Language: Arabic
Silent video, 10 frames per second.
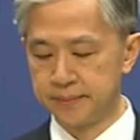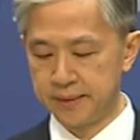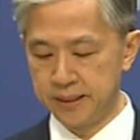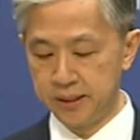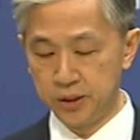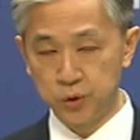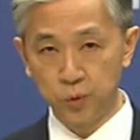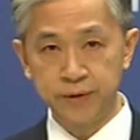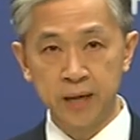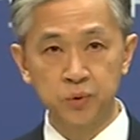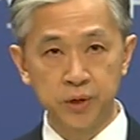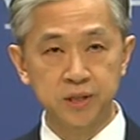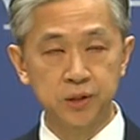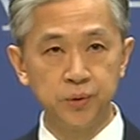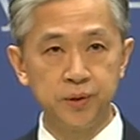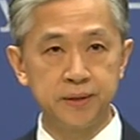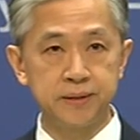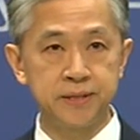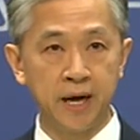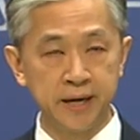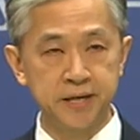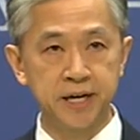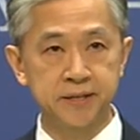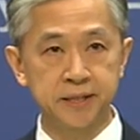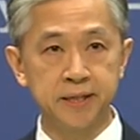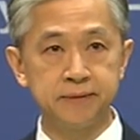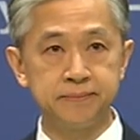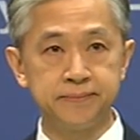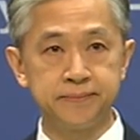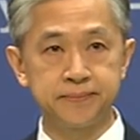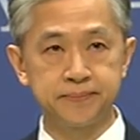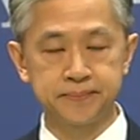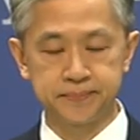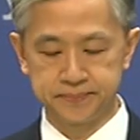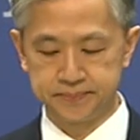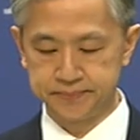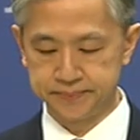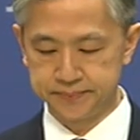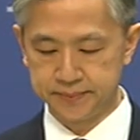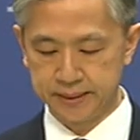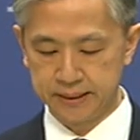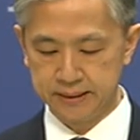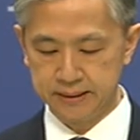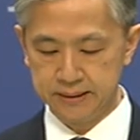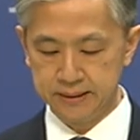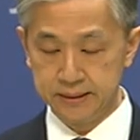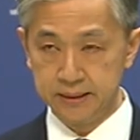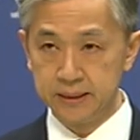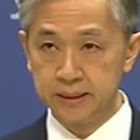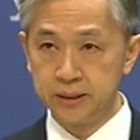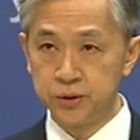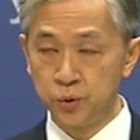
ونحث الولايات المتحدة على تصحيح هذا القرار غير الصحيح على الفور